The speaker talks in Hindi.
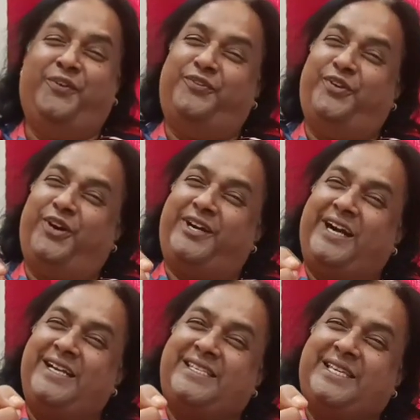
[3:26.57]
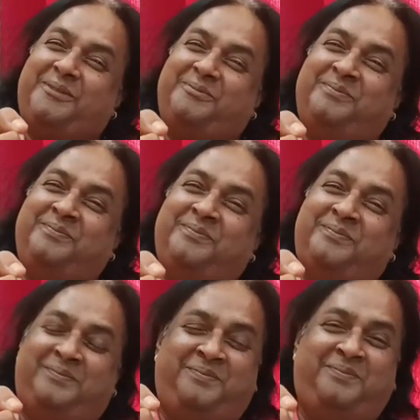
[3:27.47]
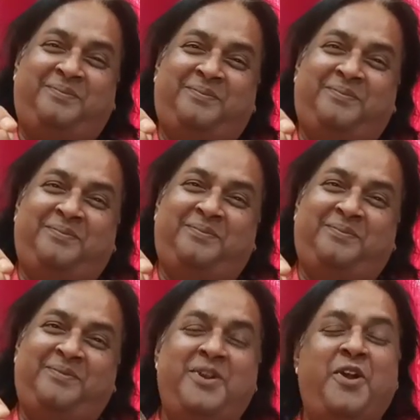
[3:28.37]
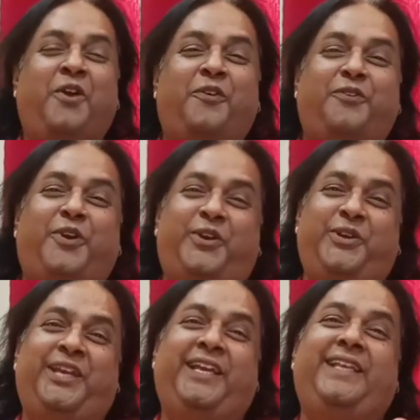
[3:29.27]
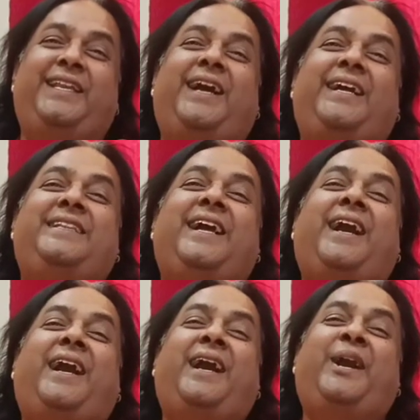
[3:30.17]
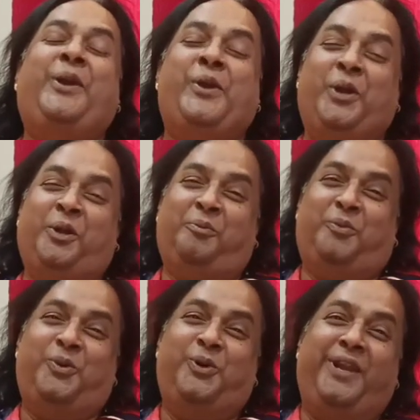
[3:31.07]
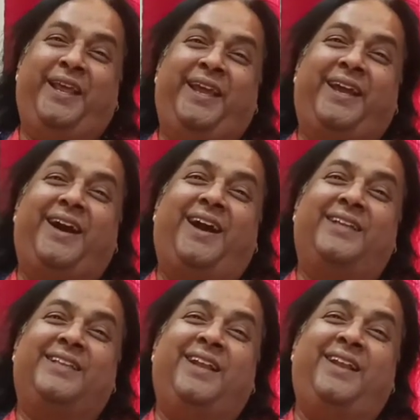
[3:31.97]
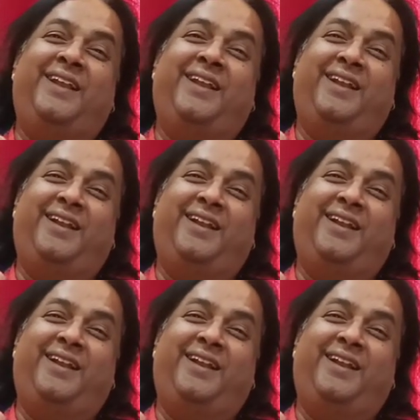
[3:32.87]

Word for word: ओम साई नमो नमः श्री साई नमो नमः